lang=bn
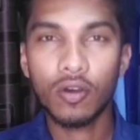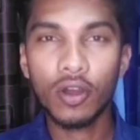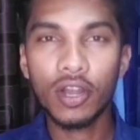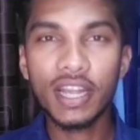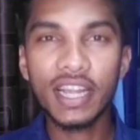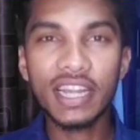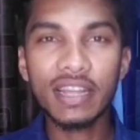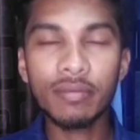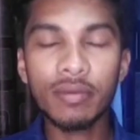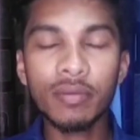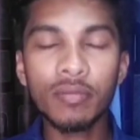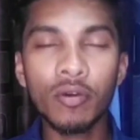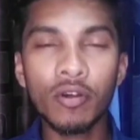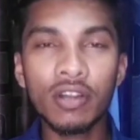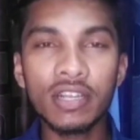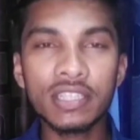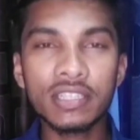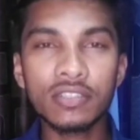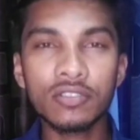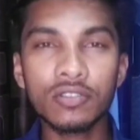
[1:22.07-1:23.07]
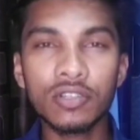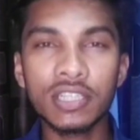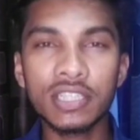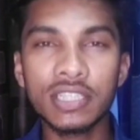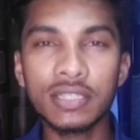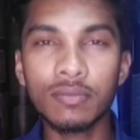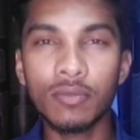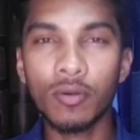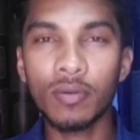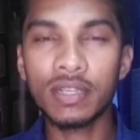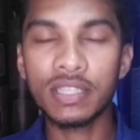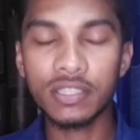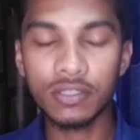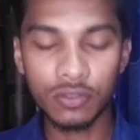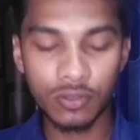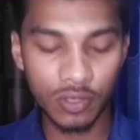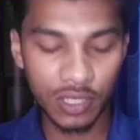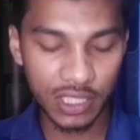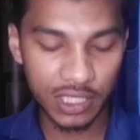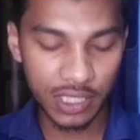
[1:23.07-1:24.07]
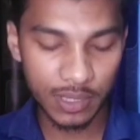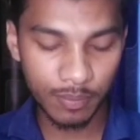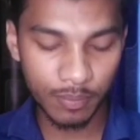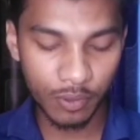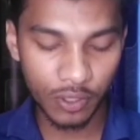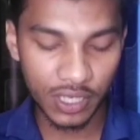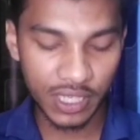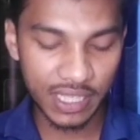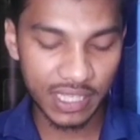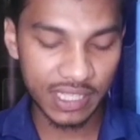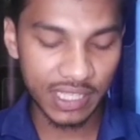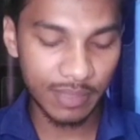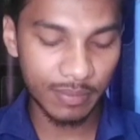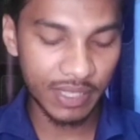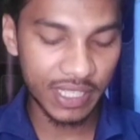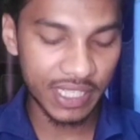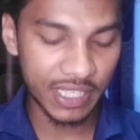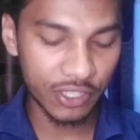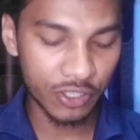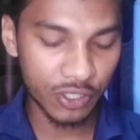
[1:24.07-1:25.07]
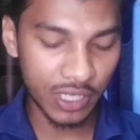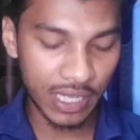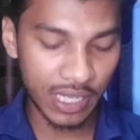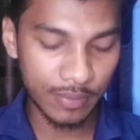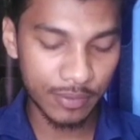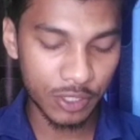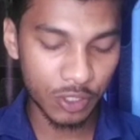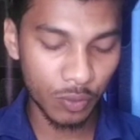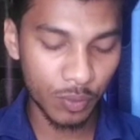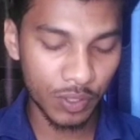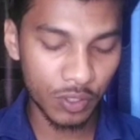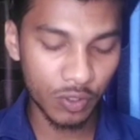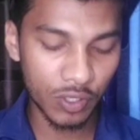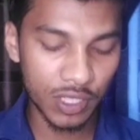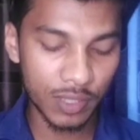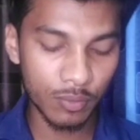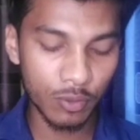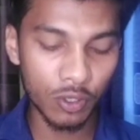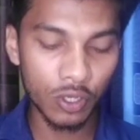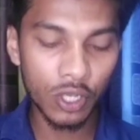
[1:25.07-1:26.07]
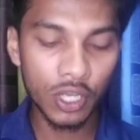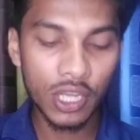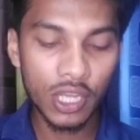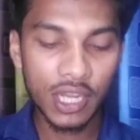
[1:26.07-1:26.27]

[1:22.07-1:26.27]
অলরেডি আমি মোবাইল স্ক্রিন চলে এসেছি মোবাইল চলে আসার পর এখান থেকে আমি টিকটক অ্যাপসটি ওপেন করে নেব